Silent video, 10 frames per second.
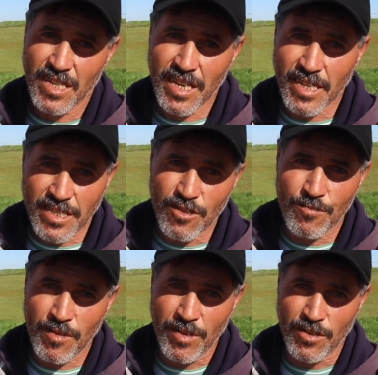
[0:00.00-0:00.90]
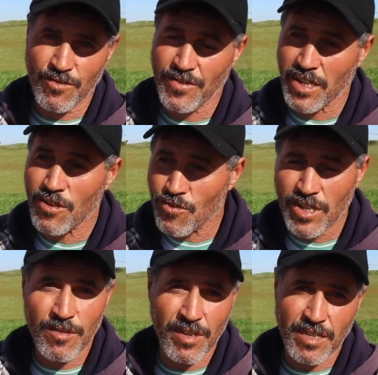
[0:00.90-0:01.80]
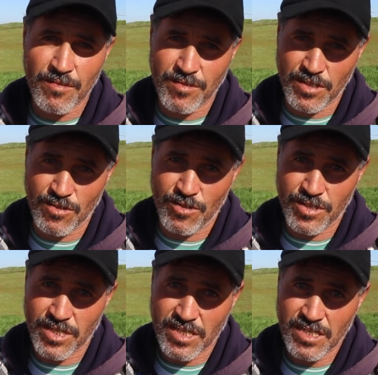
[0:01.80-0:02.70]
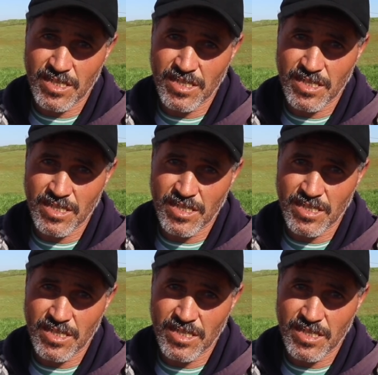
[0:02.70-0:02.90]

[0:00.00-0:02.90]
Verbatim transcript: اللي قتلهم ما معروفش راه هو اللي باقي ما مشدوهش